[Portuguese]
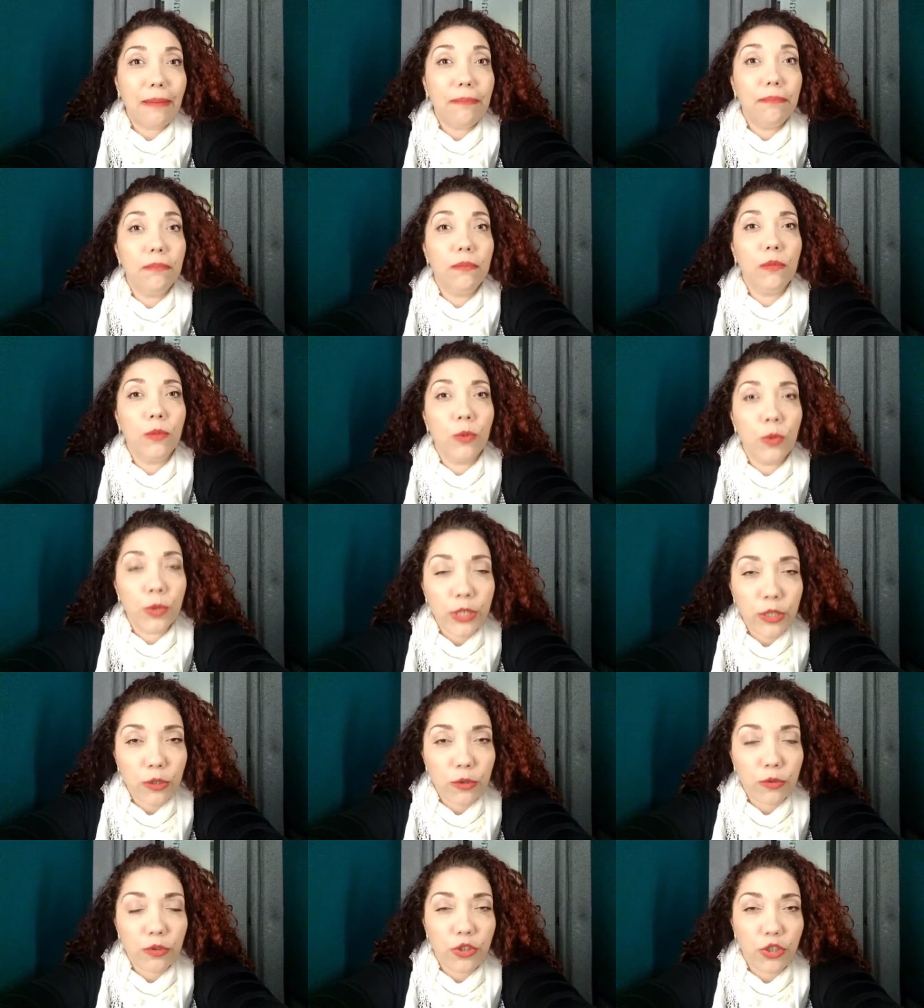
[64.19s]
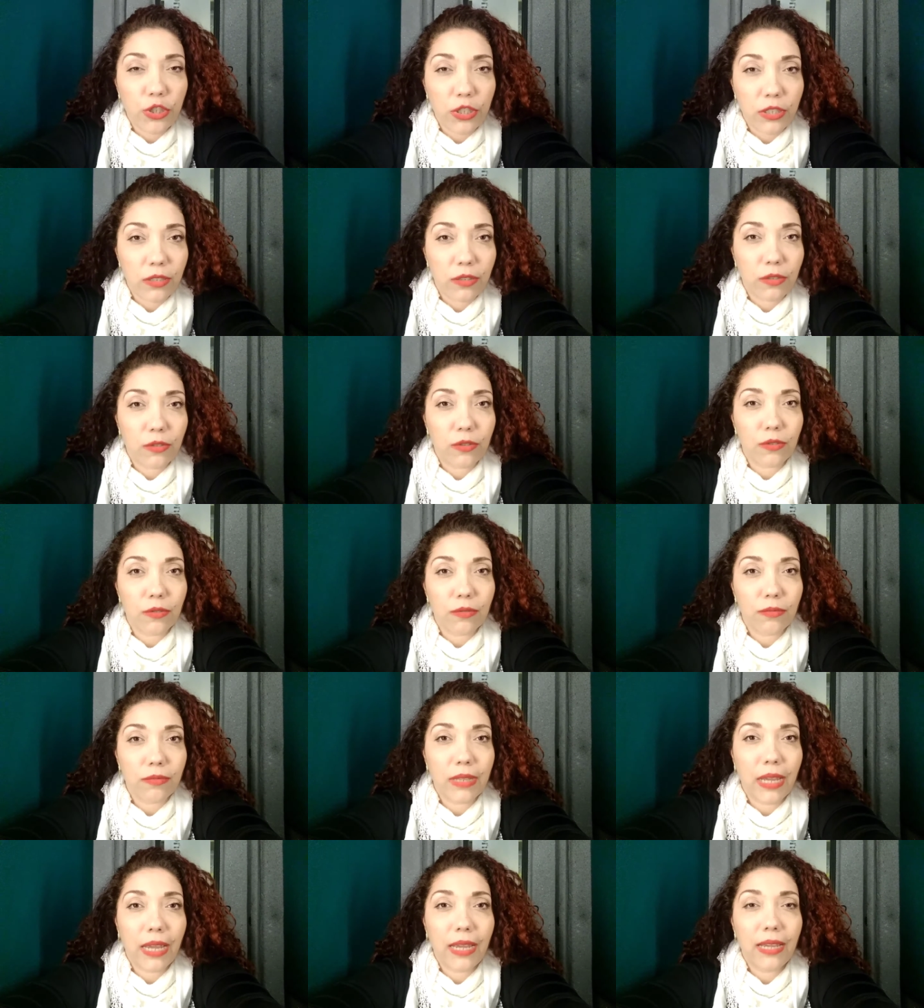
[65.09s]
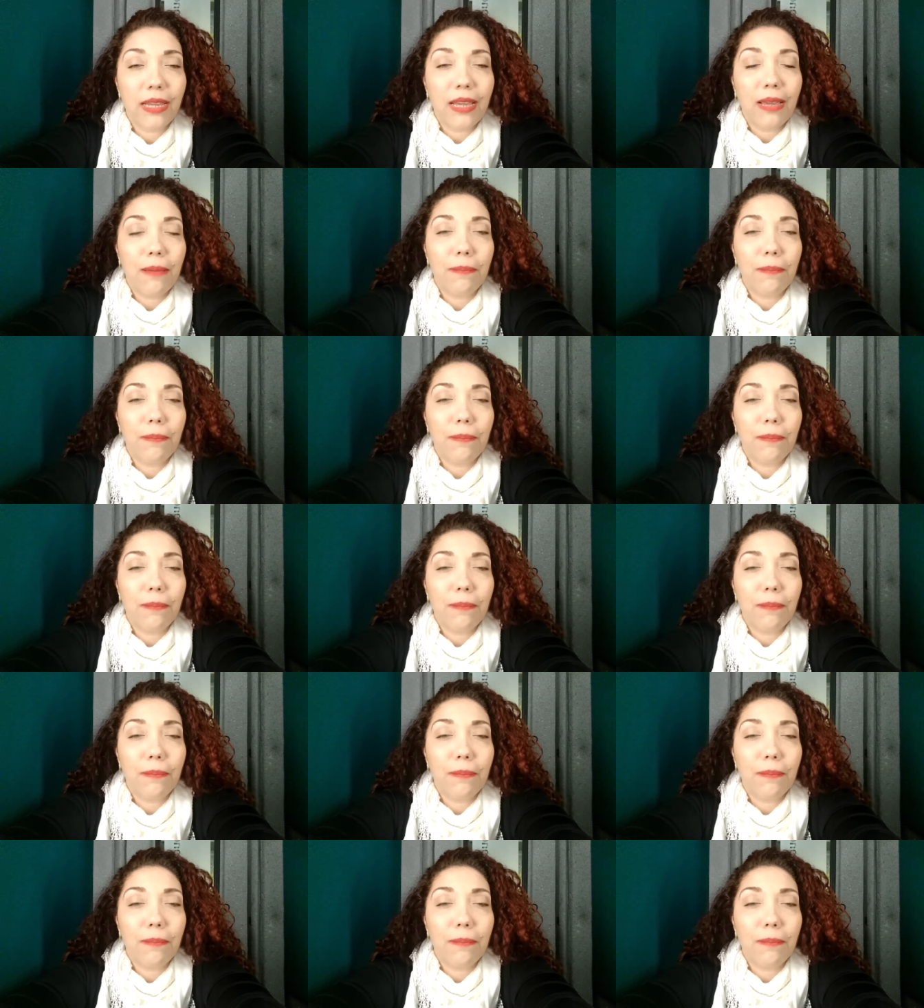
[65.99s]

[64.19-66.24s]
muito disso, né?